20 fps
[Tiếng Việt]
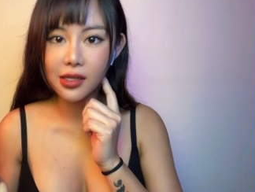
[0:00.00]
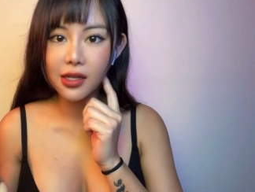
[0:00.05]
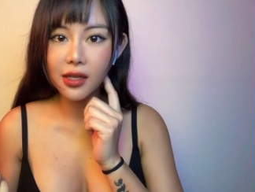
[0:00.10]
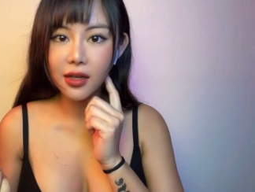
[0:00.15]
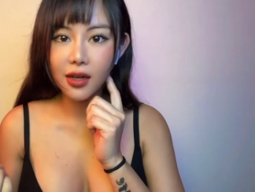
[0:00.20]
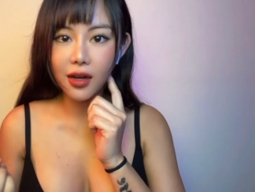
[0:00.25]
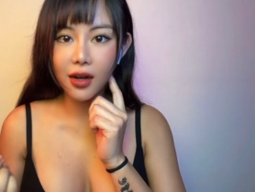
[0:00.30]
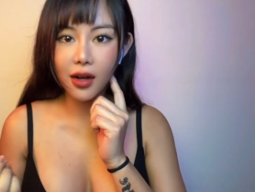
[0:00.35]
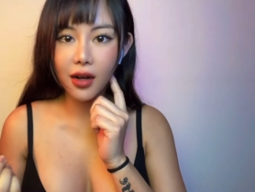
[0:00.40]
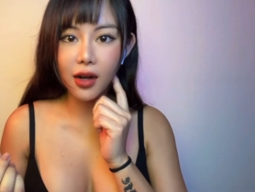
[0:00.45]

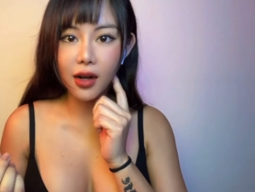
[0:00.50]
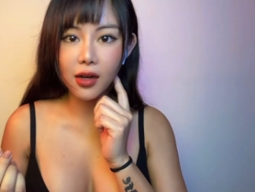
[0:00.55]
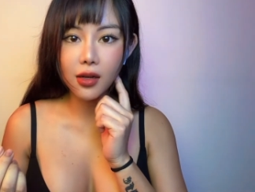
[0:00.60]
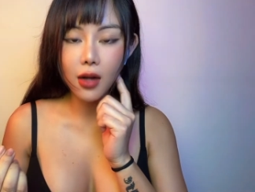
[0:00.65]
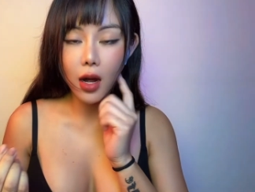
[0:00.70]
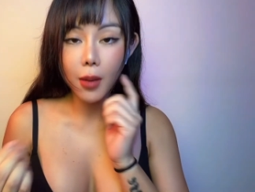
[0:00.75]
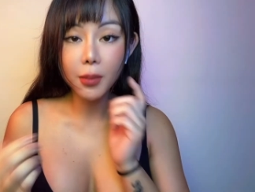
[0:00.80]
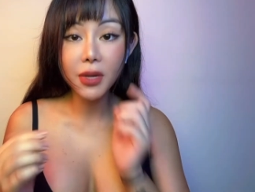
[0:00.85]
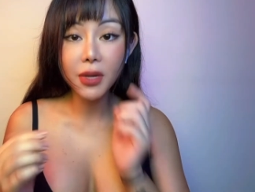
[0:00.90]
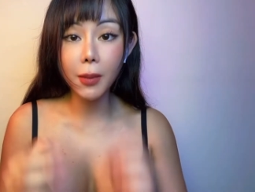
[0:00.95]
đó ờ,
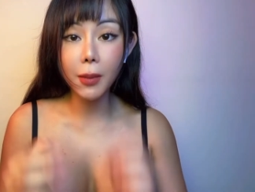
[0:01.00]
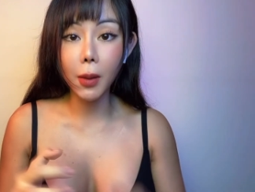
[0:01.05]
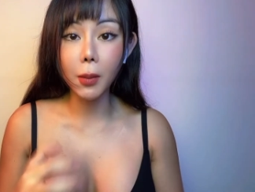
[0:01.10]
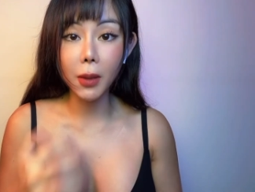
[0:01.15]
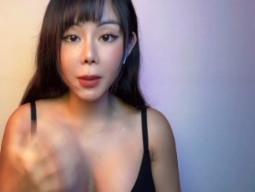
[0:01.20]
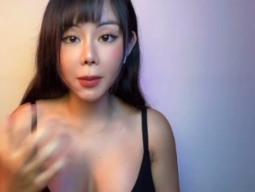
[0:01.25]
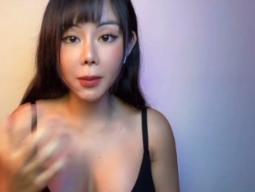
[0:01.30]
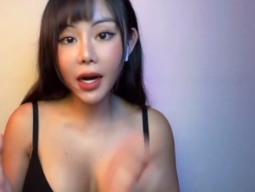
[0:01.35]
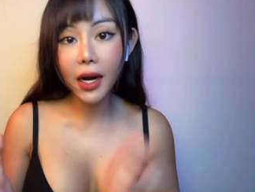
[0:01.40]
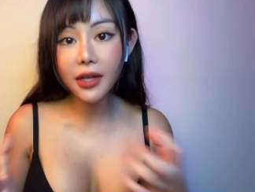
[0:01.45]
khi mà
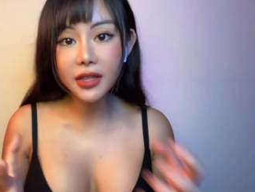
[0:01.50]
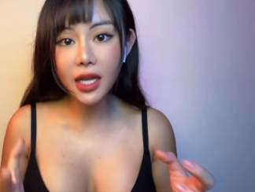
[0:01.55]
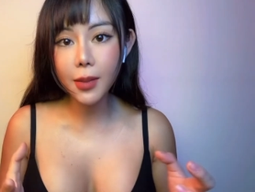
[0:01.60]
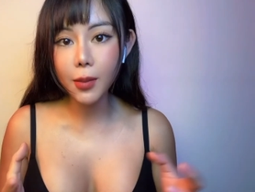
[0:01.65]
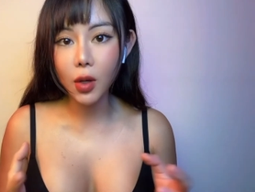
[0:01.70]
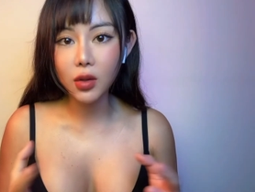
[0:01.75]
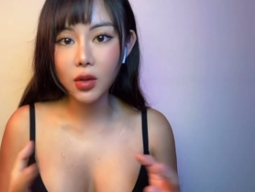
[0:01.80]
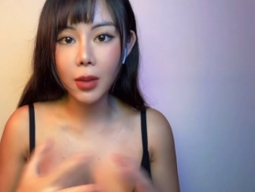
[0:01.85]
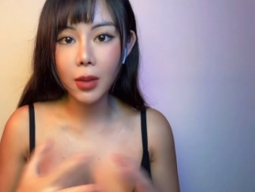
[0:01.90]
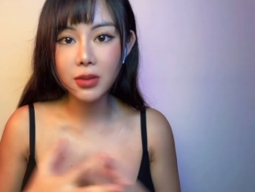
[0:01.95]
mình mới
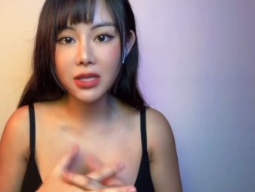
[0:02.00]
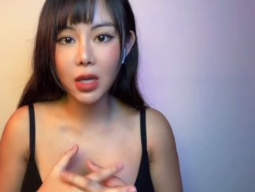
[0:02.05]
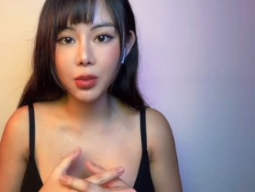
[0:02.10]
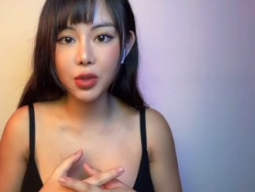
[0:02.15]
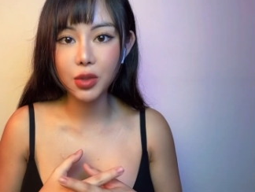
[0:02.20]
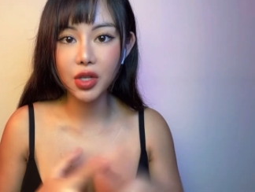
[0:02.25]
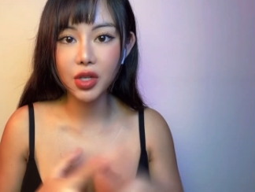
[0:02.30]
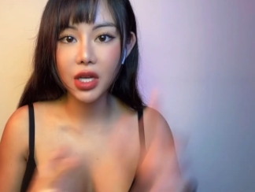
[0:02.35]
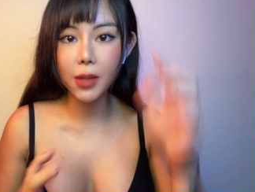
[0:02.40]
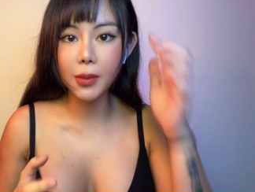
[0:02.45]
tiêm botox
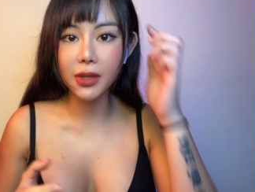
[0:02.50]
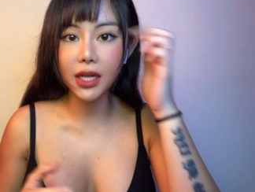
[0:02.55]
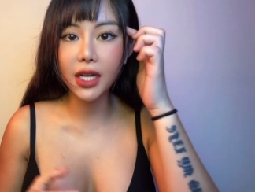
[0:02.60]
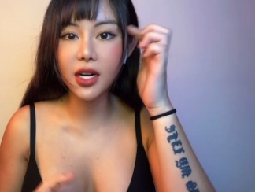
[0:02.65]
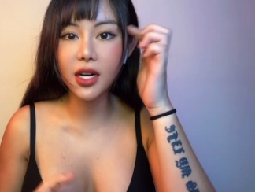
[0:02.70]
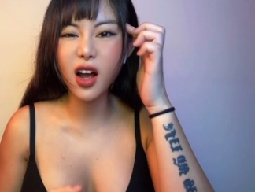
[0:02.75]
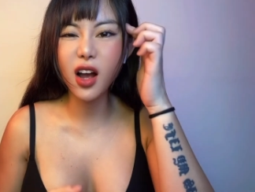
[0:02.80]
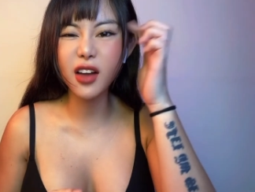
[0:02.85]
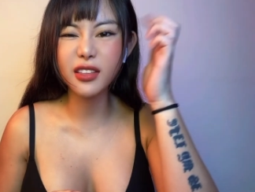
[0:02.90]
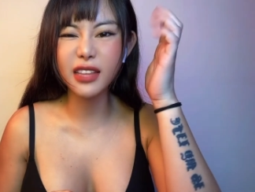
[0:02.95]
xong nhiều khi mình
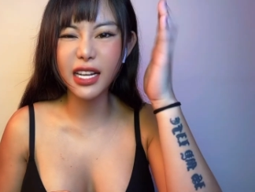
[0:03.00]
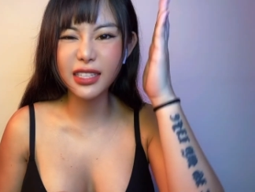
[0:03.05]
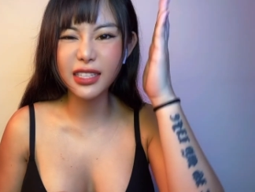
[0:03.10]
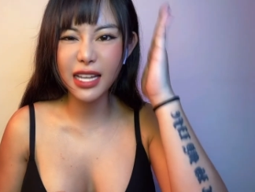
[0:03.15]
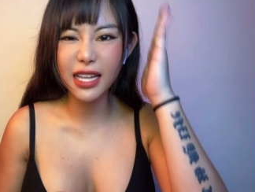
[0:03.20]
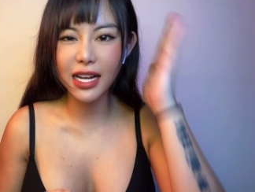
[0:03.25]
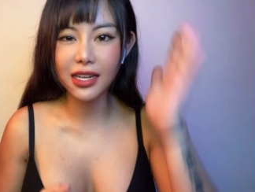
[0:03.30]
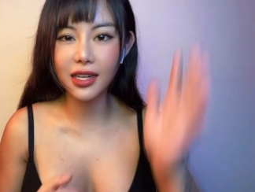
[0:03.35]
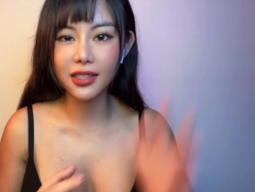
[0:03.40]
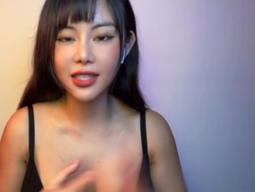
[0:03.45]
thấy nó hơi tăng
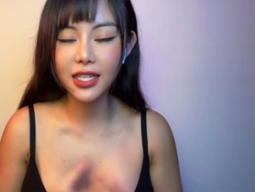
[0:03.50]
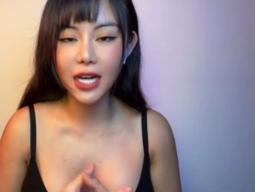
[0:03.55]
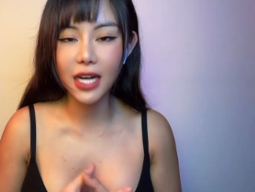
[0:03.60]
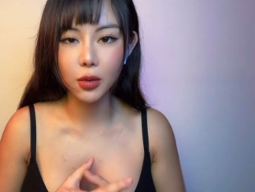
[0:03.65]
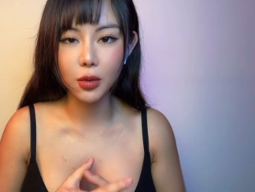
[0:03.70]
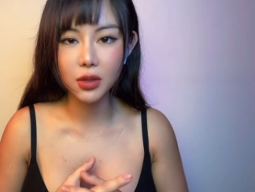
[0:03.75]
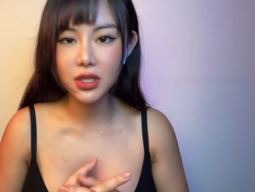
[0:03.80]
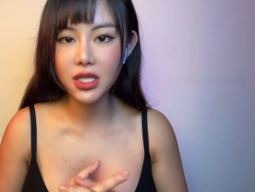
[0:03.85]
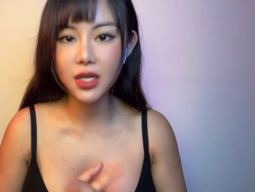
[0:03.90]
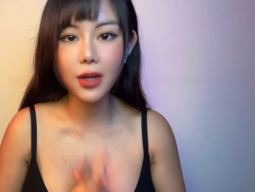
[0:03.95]
tăng lên cái
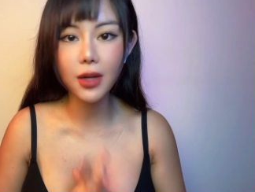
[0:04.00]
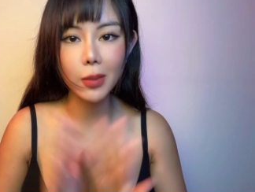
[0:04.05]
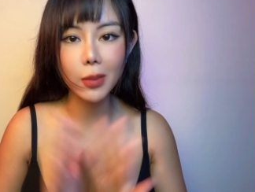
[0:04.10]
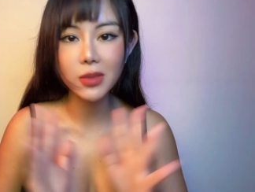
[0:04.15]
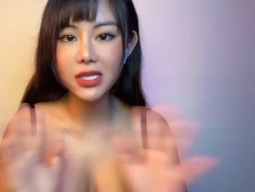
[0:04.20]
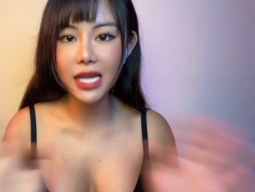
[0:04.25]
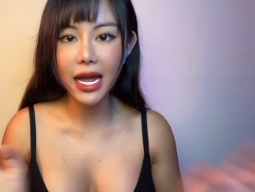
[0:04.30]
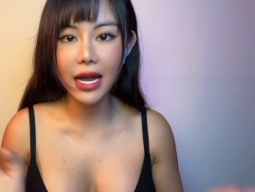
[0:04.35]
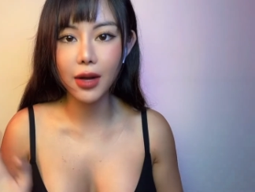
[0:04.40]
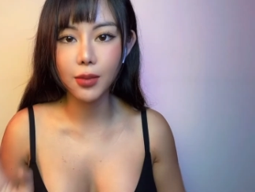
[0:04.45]
đầu tí xíu không
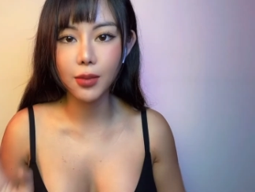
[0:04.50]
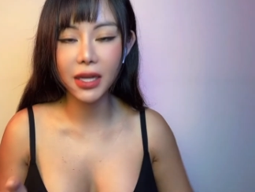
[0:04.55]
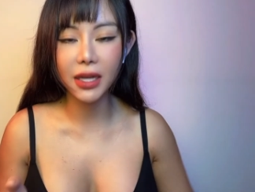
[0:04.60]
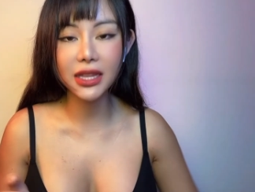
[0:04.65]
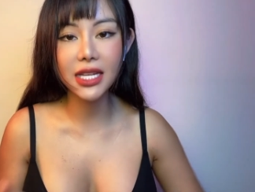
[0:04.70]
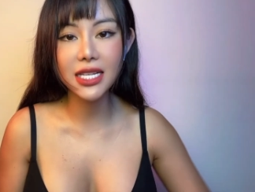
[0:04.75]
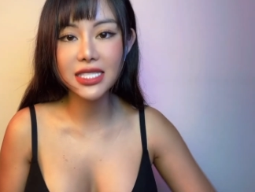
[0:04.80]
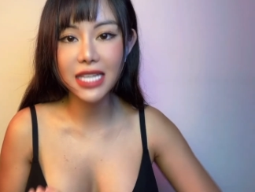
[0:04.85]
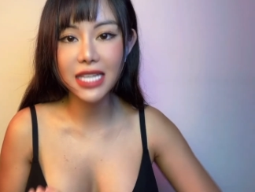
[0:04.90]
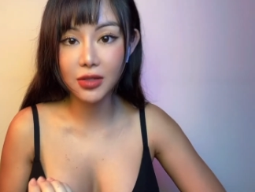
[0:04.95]
sao mấy
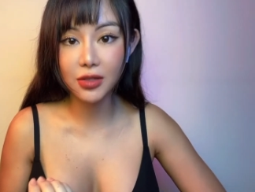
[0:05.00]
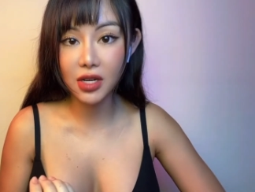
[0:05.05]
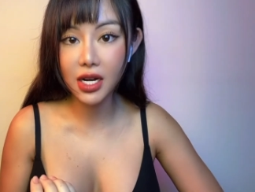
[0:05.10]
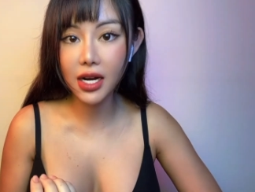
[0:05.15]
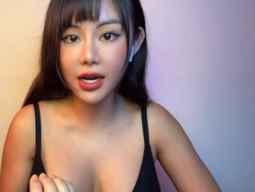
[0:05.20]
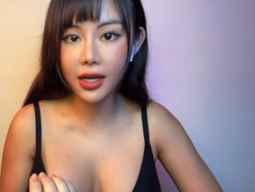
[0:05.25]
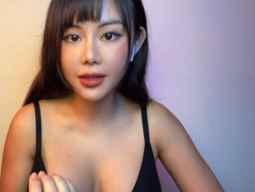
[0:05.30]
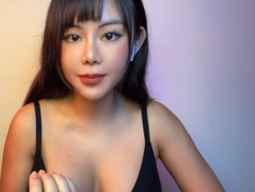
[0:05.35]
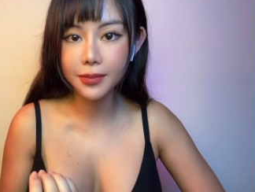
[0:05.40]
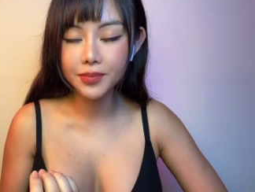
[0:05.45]
tiếng sau nó
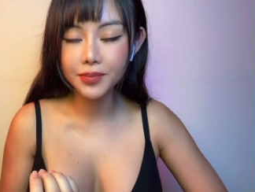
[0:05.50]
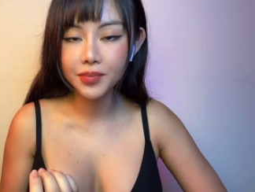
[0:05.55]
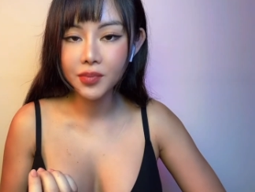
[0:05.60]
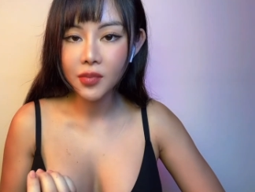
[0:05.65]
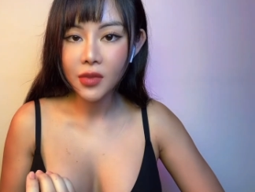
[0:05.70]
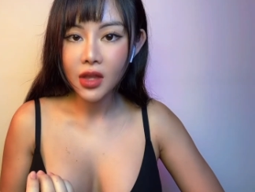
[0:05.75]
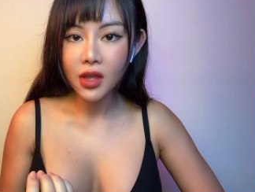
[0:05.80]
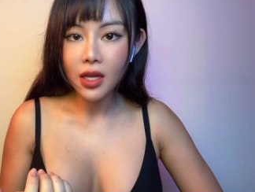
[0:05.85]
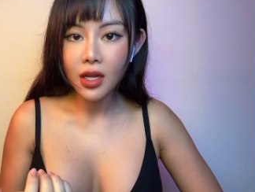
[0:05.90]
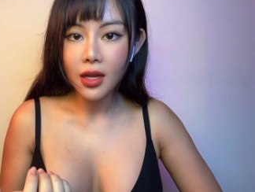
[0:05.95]
hết
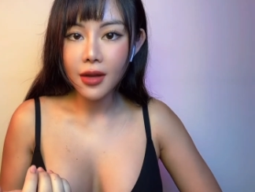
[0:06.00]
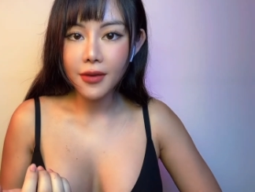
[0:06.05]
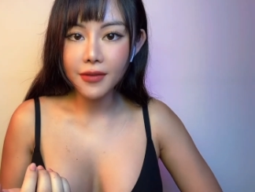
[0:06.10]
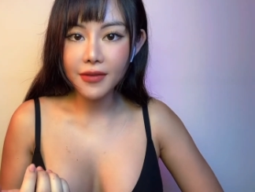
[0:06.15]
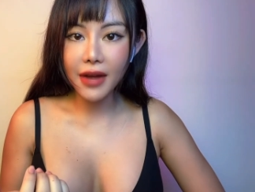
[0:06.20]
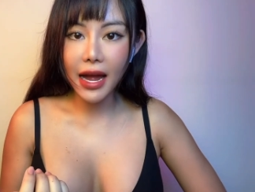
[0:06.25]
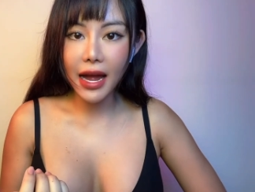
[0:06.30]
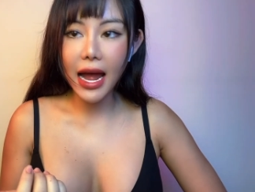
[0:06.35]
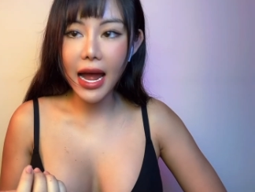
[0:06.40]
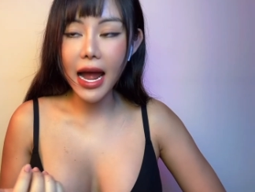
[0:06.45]

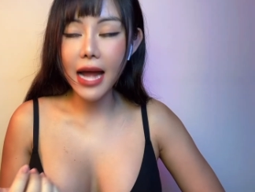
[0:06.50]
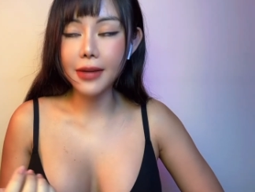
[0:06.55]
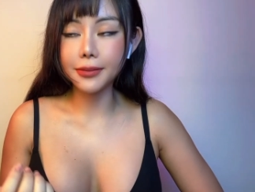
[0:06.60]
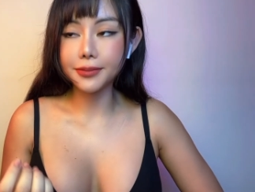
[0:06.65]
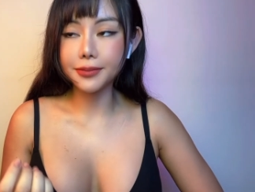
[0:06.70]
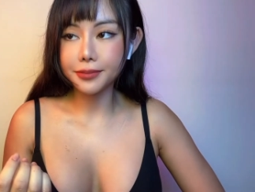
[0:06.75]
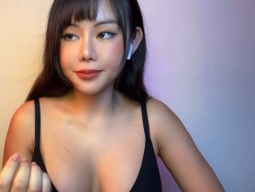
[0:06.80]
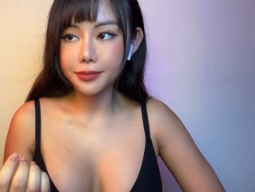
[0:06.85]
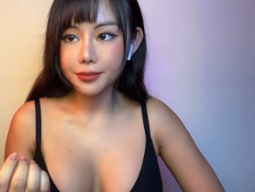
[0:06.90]
và